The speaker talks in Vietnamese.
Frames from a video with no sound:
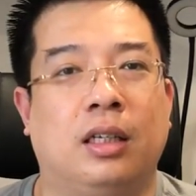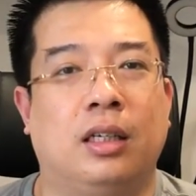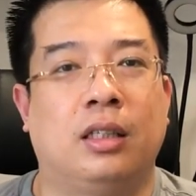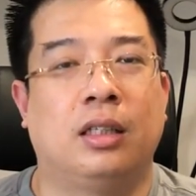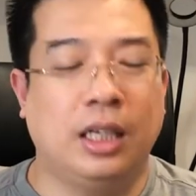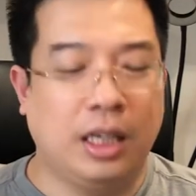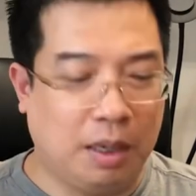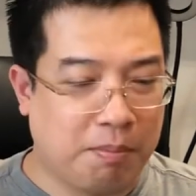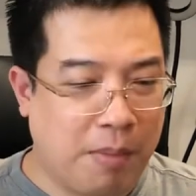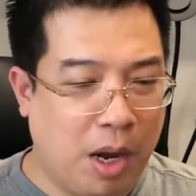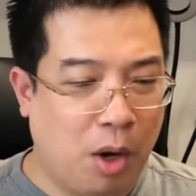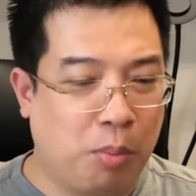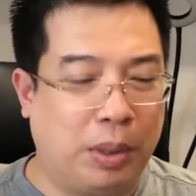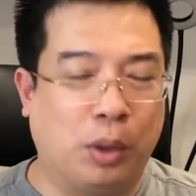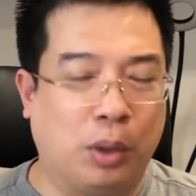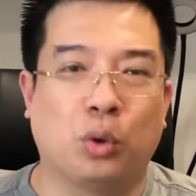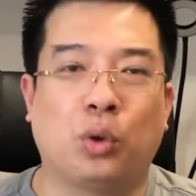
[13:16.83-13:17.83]
Thế điểm B hôm
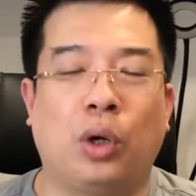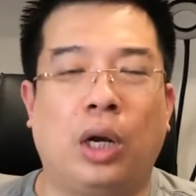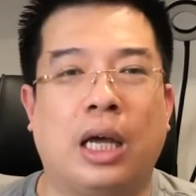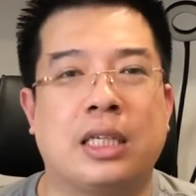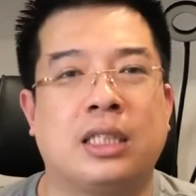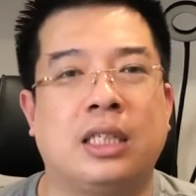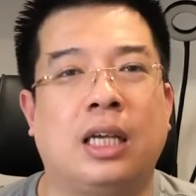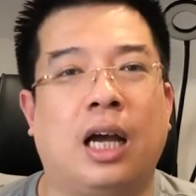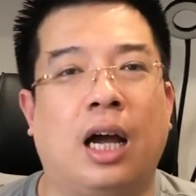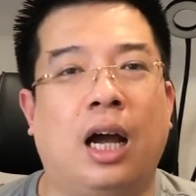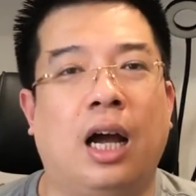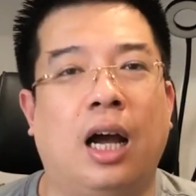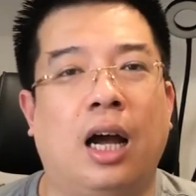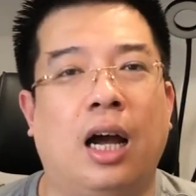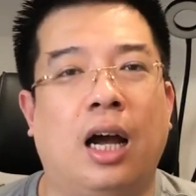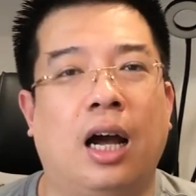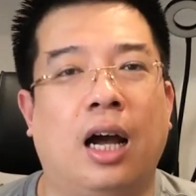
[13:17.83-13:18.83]
nay của tôi là gì ạ?
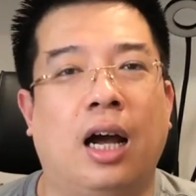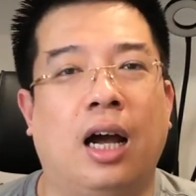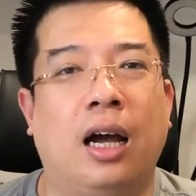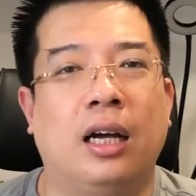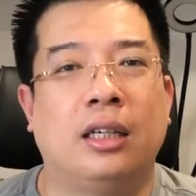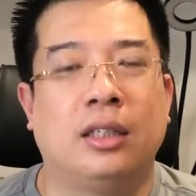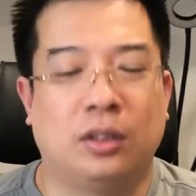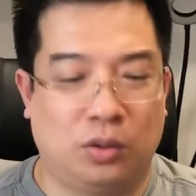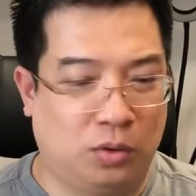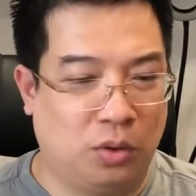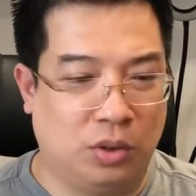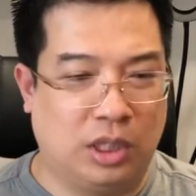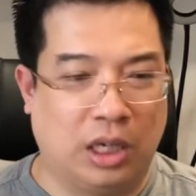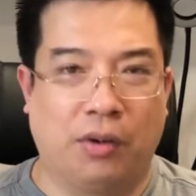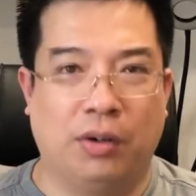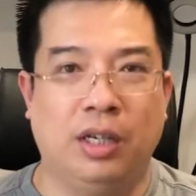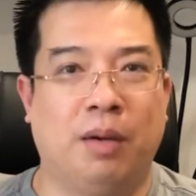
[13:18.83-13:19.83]
Tôi
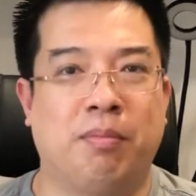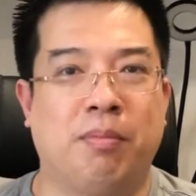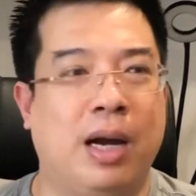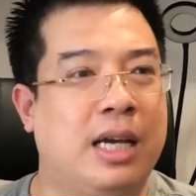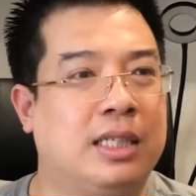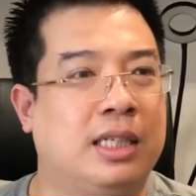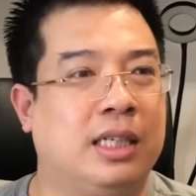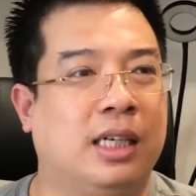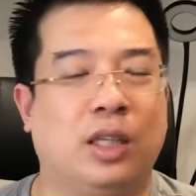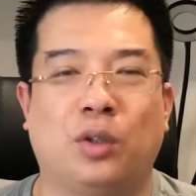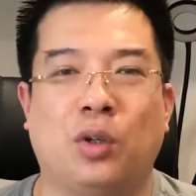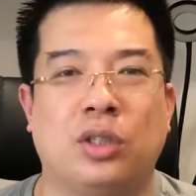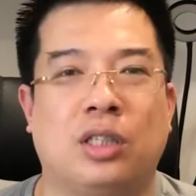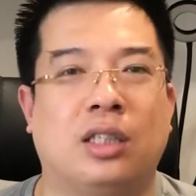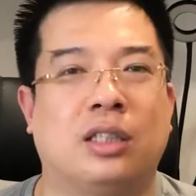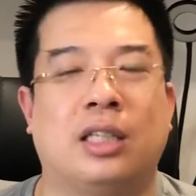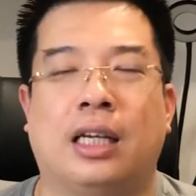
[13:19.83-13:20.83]
chẳng có điểm B gì khi tôi
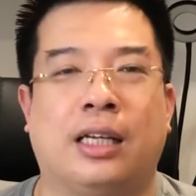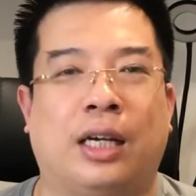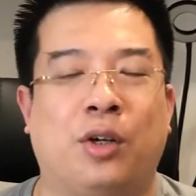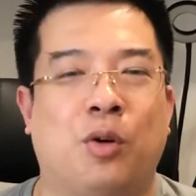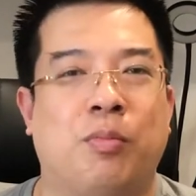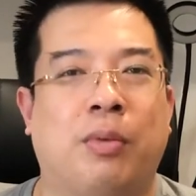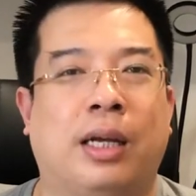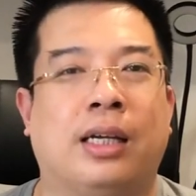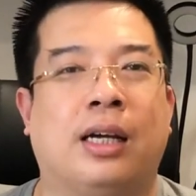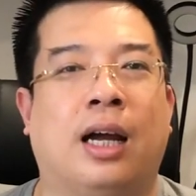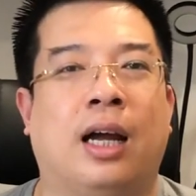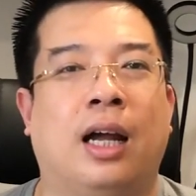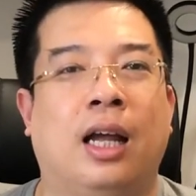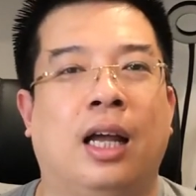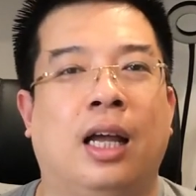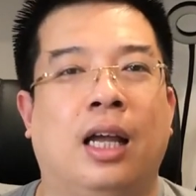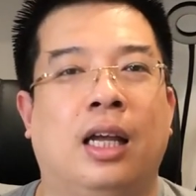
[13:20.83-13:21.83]
thức dậy ngày hôm nay cả.
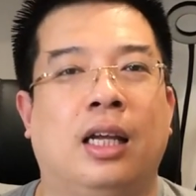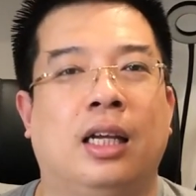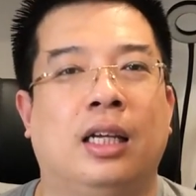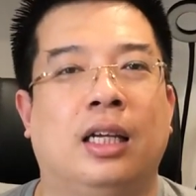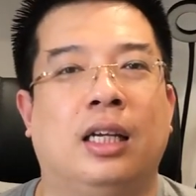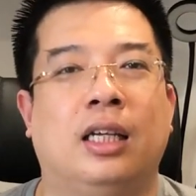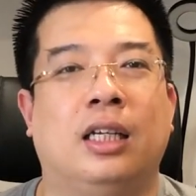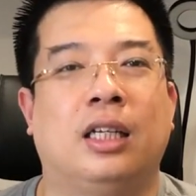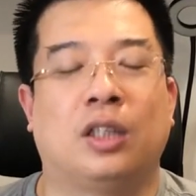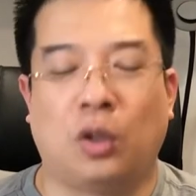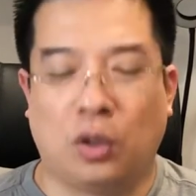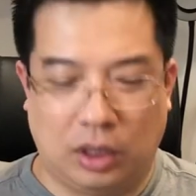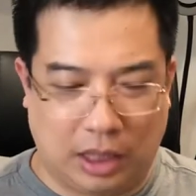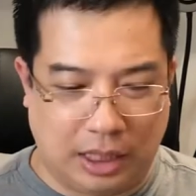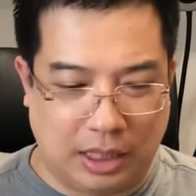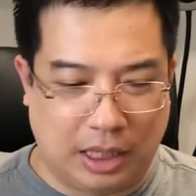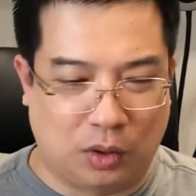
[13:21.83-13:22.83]
Tôi chỉ
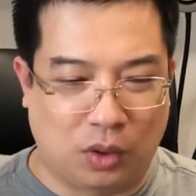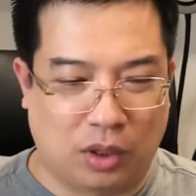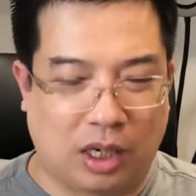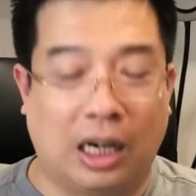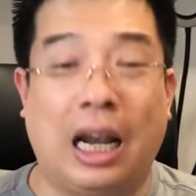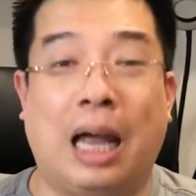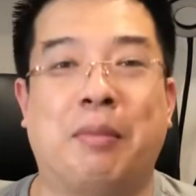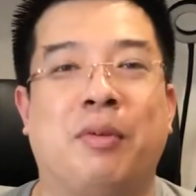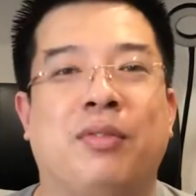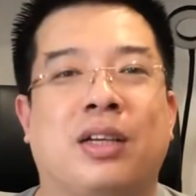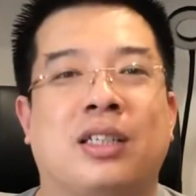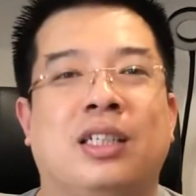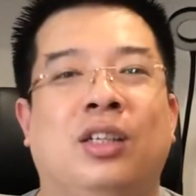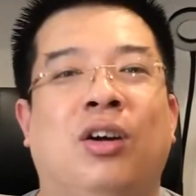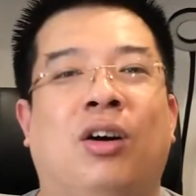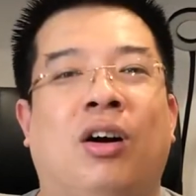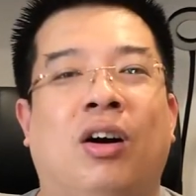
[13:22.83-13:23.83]
thấy rằng tôi cần làm một việc
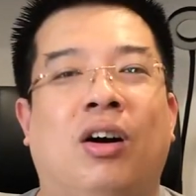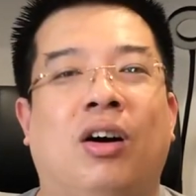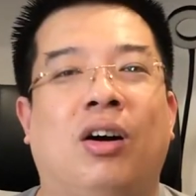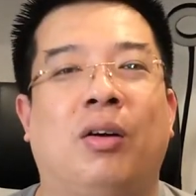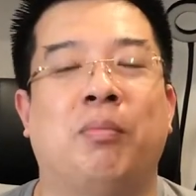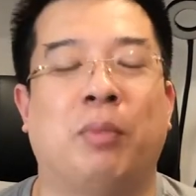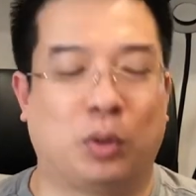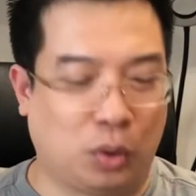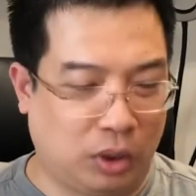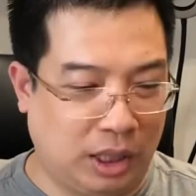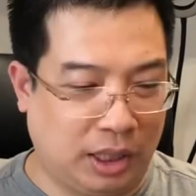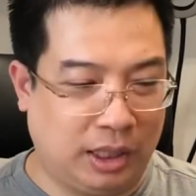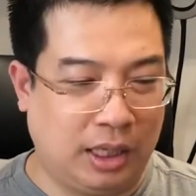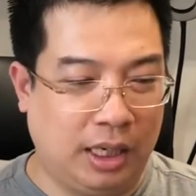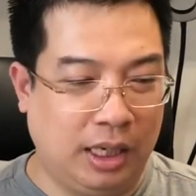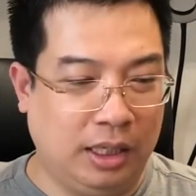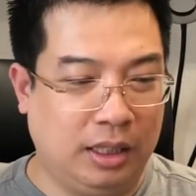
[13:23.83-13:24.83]
gì đó mà tôi thấy
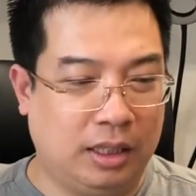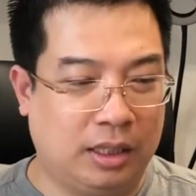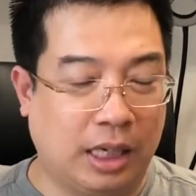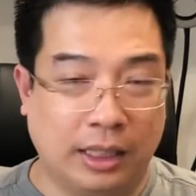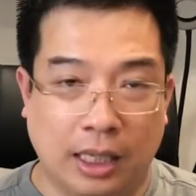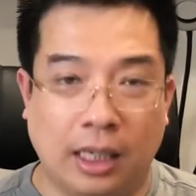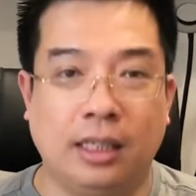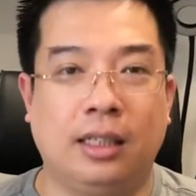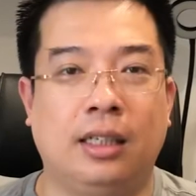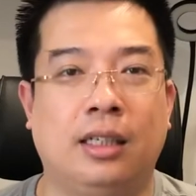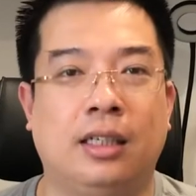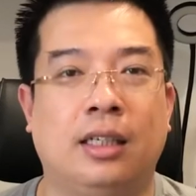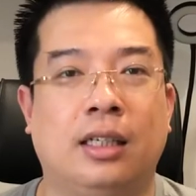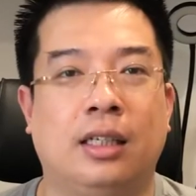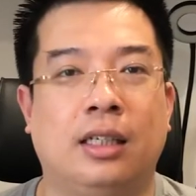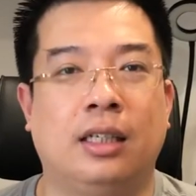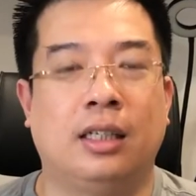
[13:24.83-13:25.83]

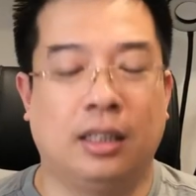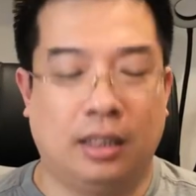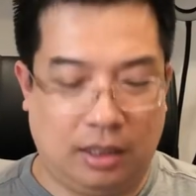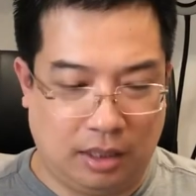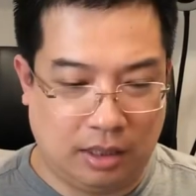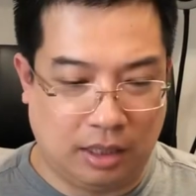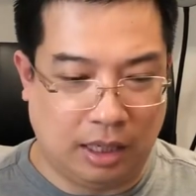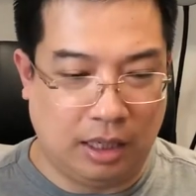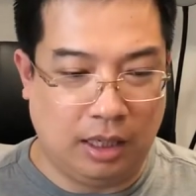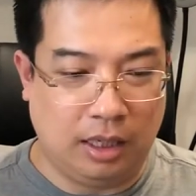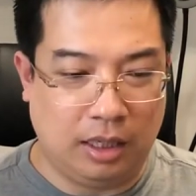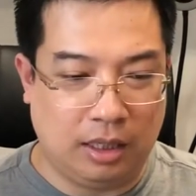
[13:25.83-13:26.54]
thích,